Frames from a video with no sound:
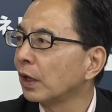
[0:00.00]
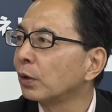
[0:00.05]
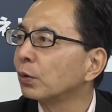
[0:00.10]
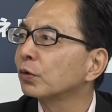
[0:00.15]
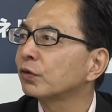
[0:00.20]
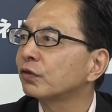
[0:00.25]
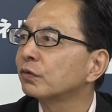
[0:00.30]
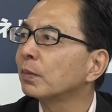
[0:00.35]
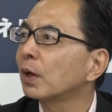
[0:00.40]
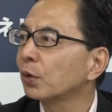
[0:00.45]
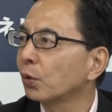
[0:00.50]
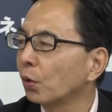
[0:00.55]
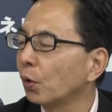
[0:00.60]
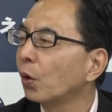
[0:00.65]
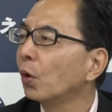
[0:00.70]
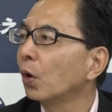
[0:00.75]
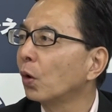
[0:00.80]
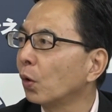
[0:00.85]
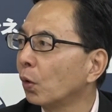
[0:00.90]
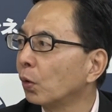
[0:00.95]
ノ島
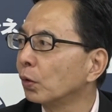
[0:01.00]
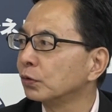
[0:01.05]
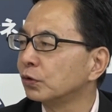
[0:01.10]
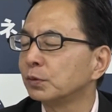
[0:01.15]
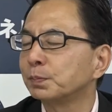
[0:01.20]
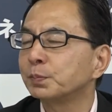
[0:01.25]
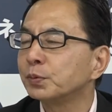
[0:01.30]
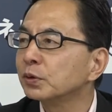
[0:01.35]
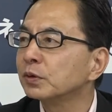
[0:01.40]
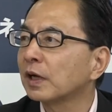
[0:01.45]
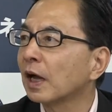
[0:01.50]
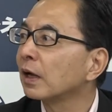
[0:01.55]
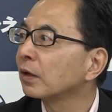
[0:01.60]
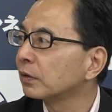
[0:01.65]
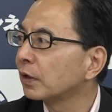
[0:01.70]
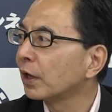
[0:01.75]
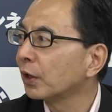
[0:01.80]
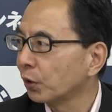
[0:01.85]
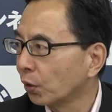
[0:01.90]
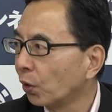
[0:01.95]
の10分間ぐ
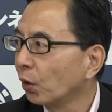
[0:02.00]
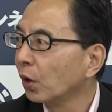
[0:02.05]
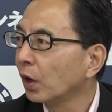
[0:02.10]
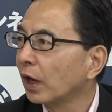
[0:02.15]
らいの